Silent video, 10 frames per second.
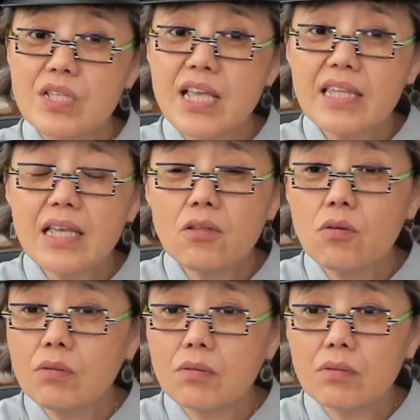现在
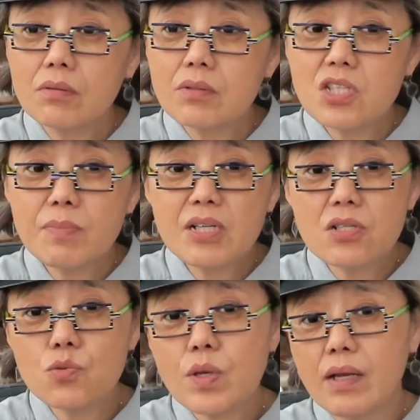都七八
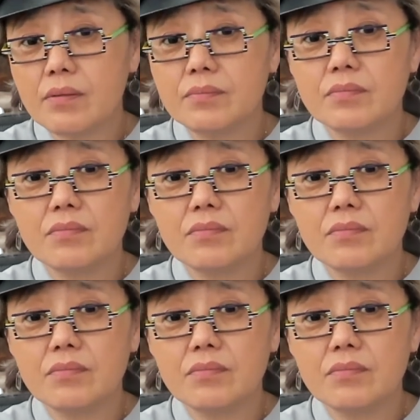十岁了。